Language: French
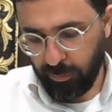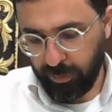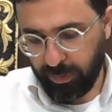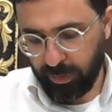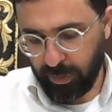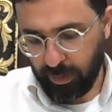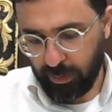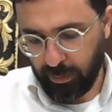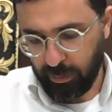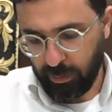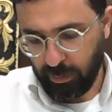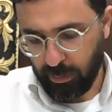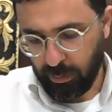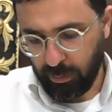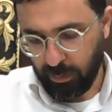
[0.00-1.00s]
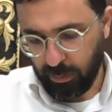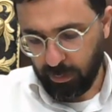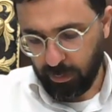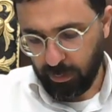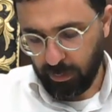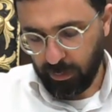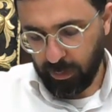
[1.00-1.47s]
Mechila,
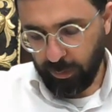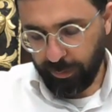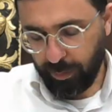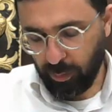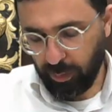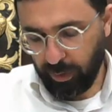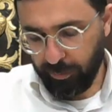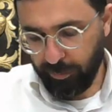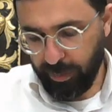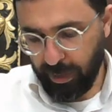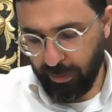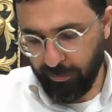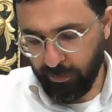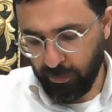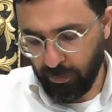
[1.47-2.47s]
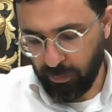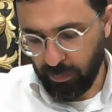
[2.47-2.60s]
d'après le Rambam,